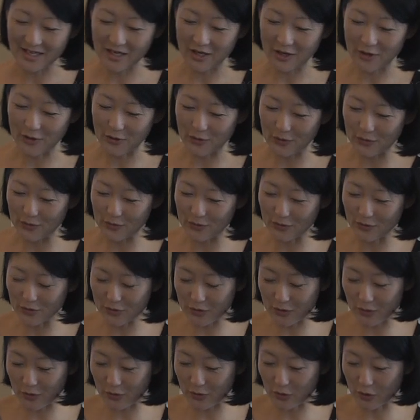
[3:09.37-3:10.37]
euh, dans,
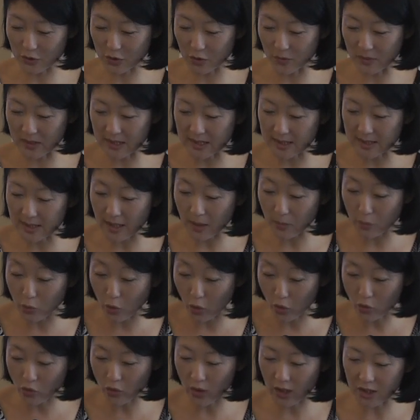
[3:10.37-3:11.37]
ce, dans ce ministère, pour
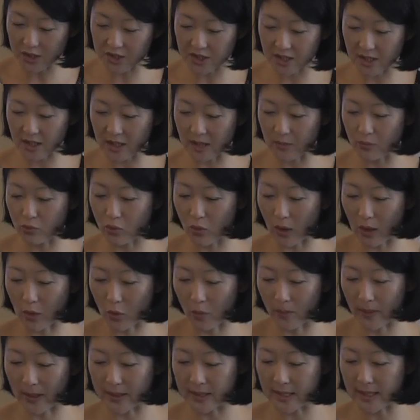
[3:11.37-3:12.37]
encourager et pour
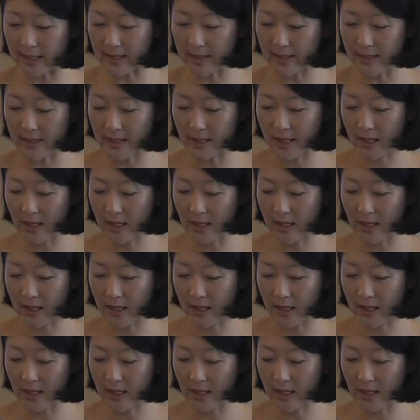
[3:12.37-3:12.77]
accompagner